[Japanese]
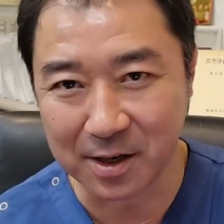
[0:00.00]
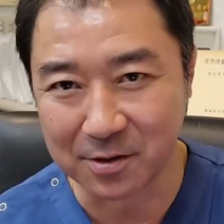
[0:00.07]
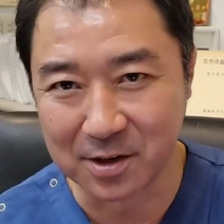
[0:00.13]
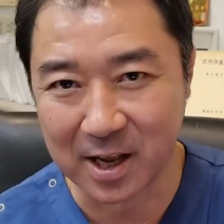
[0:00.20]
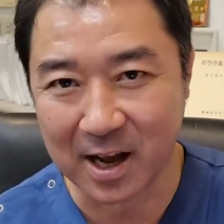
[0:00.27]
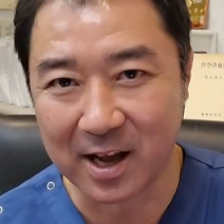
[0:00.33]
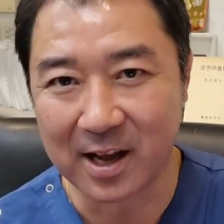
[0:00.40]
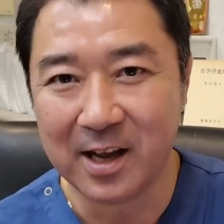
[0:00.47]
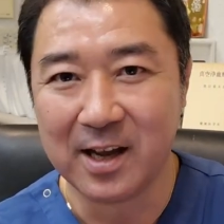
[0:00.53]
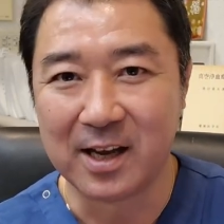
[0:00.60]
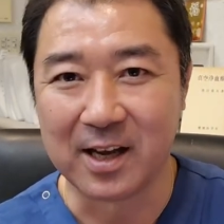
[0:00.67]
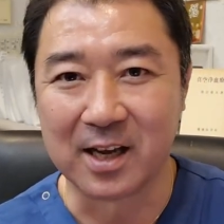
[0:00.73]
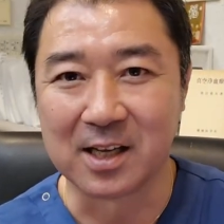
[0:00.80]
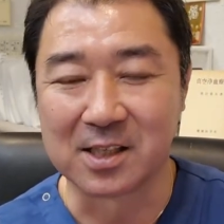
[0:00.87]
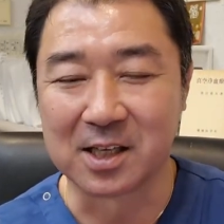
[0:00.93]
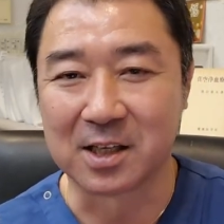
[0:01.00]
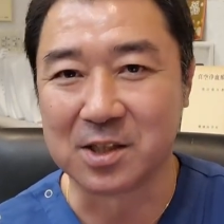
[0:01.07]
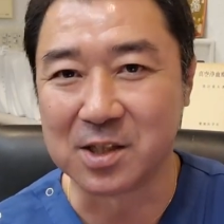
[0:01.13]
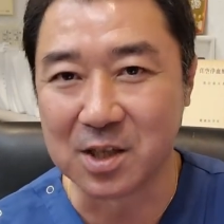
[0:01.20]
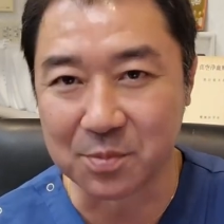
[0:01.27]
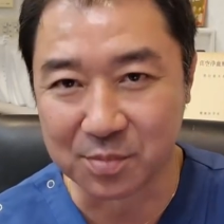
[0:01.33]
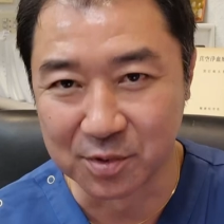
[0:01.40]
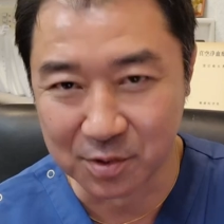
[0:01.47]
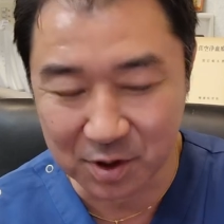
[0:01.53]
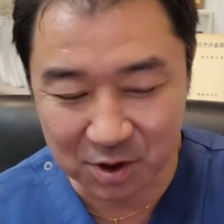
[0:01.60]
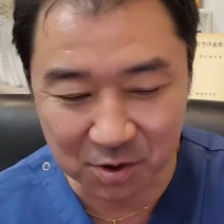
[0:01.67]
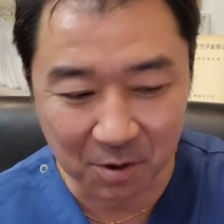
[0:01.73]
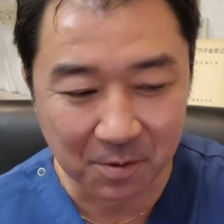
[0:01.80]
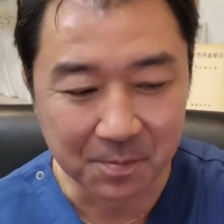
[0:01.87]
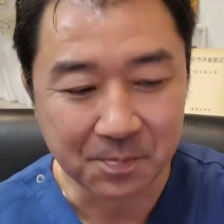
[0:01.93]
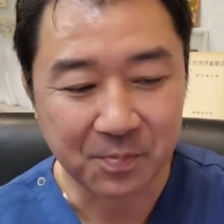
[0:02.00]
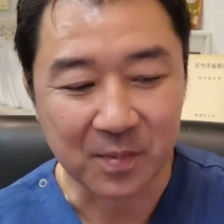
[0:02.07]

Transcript: ヘルニア、えー、脊椎分離症、